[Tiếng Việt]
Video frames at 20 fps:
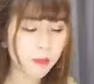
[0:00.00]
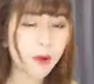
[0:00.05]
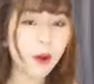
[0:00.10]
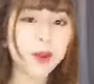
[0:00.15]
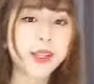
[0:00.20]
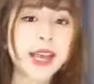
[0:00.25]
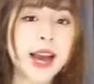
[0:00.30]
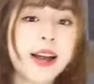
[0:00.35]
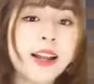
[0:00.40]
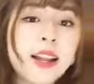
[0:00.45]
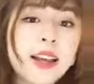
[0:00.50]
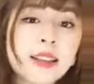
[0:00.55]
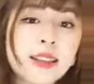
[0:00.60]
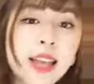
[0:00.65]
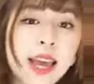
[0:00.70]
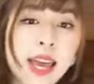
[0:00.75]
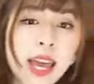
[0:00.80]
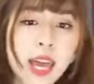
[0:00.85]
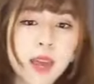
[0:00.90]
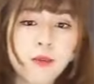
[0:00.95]
màu trắng là
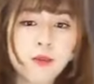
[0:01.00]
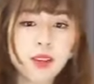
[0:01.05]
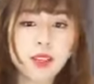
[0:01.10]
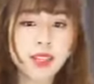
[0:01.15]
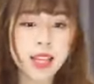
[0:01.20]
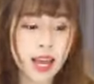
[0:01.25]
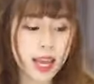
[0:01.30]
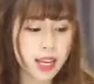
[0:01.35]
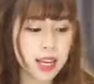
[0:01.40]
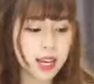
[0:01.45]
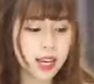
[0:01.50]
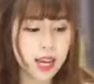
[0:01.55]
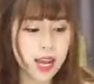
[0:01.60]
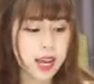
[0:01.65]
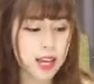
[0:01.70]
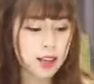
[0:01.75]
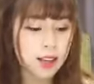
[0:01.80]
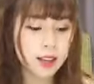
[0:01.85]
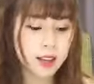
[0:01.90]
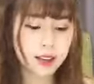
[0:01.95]
size S với size gì
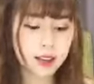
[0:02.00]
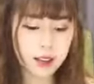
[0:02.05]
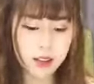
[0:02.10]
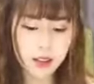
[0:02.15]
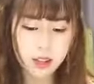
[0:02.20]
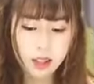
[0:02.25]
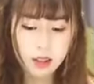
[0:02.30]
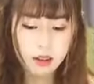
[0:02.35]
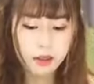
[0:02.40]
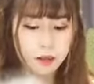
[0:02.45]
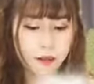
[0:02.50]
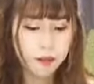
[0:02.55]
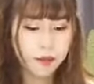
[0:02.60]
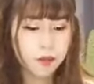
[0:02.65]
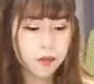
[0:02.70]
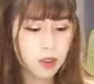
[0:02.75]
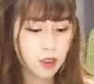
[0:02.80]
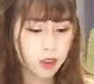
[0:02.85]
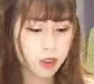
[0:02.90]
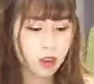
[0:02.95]
đây
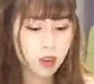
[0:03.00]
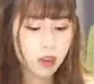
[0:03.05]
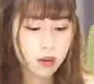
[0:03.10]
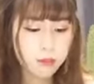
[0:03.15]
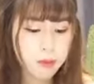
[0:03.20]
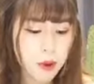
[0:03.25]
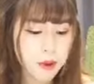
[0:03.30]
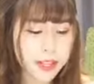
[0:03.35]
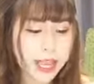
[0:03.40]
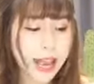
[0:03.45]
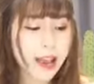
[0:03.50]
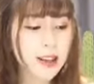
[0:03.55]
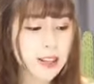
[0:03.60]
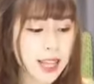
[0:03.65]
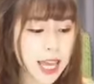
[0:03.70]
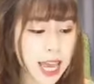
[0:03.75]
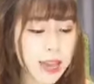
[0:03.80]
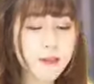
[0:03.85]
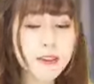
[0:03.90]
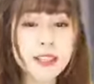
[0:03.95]
màu trắng
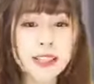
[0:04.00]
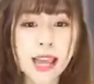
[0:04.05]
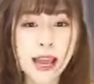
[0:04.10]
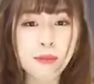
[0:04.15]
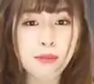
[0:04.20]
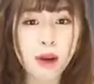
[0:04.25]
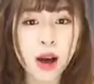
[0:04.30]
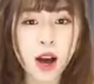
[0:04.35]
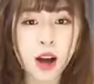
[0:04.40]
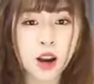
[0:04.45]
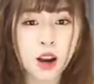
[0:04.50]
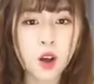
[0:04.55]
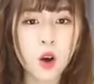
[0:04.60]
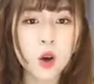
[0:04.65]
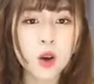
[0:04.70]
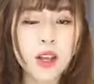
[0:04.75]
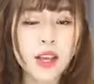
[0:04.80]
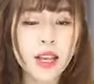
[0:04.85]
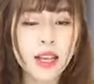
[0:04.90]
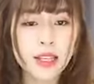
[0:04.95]
size S với size M
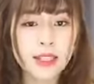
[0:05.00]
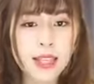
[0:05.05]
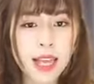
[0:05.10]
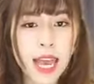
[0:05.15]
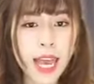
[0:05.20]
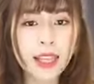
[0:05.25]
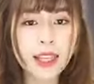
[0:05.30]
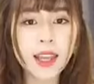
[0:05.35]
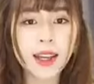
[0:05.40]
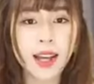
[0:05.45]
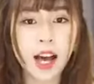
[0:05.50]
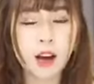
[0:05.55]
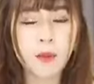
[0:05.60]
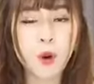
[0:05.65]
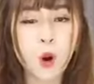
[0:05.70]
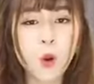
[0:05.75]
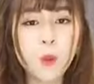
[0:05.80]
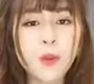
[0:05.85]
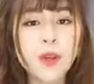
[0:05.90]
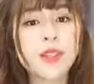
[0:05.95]
luôn size S thì cỡ
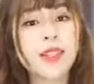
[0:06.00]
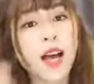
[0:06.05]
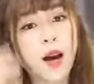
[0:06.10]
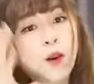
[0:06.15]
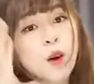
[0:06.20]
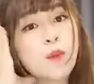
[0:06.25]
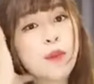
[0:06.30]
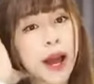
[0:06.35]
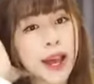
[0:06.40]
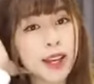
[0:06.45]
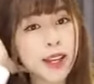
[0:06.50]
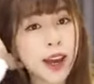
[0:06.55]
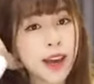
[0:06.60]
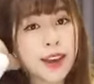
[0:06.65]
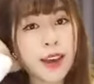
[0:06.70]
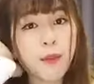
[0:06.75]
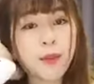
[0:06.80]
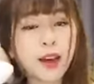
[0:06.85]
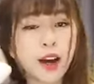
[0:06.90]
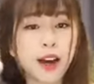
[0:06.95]
46 47 kg
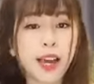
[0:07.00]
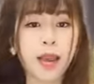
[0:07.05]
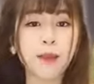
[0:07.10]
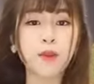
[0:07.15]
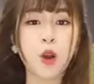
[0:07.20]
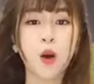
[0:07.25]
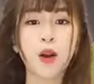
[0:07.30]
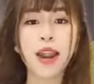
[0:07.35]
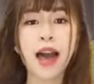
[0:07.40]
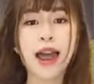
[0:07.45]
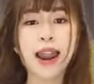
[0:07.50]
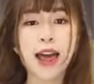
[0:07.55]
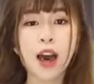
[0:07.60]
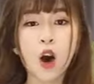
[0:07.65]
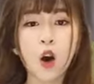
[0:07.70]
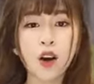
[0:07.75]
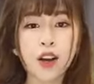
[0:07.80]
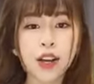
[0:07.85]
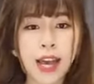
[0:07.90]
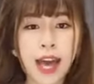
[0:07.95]
giống cỡ em đổ lại là
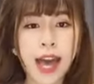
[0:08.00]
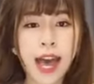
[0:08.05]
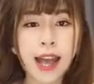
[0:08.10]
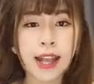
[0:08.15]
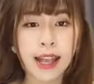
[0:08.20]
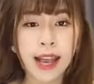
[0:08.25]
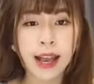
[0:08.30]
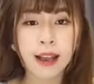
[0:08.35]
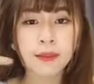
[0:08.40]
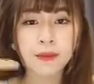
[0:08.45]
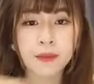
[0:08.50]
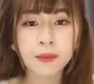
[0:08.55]
ok nha